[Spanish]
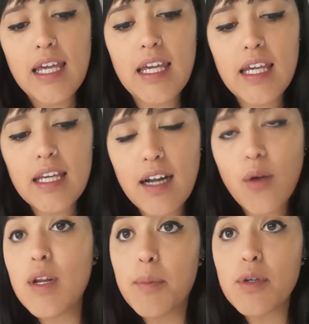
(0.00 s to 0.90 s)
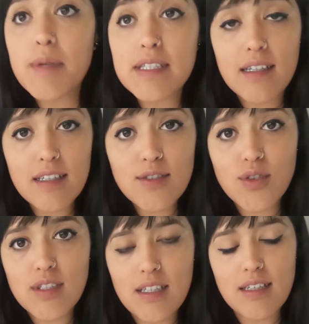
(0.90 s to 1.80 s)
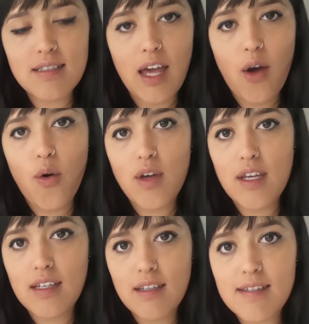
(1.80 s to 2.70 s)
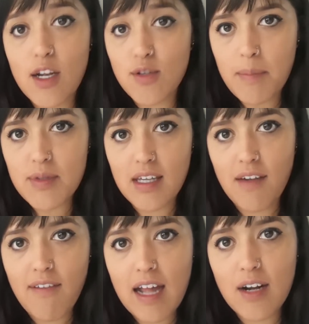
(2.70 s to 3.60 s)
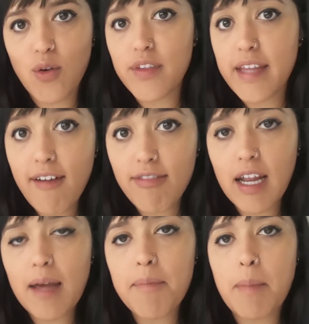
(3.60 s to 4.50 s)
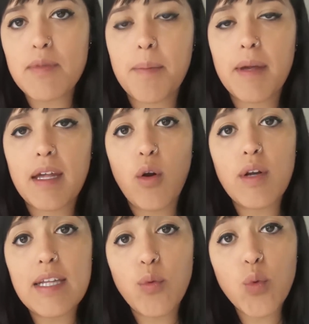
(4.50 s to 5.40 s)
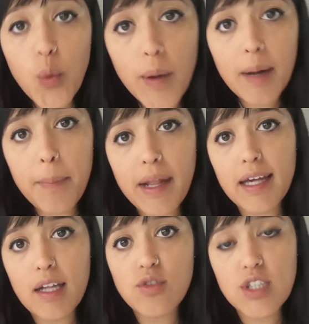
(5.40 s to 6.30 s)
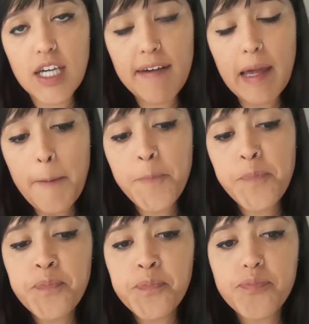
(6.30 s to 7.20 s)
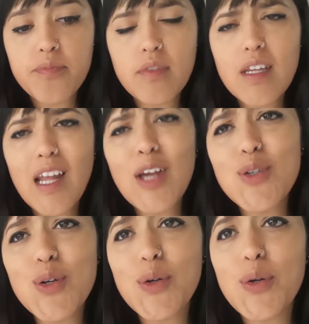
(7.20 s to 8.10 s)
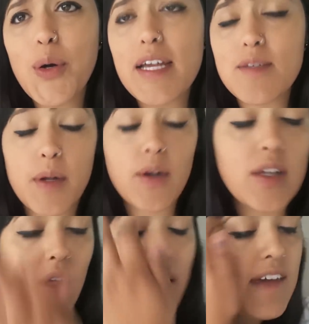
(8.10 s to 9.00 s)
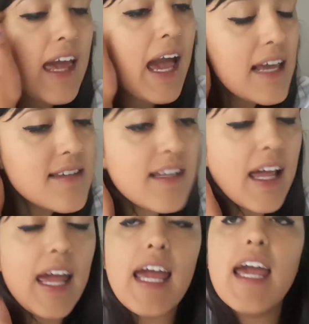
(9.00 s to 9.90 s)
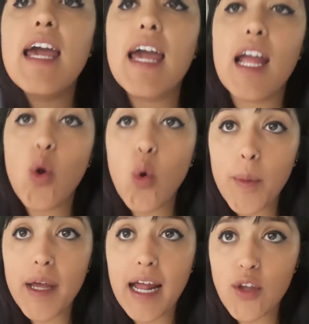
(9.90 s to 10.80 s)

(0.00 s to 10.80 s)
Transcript: Y reunimos bastantes cositas que hoy se los vamos a llevar con Dafne. Vamos a pedir ahorita un Uber para que nos lleve. Yo espero que todavía esté el Uber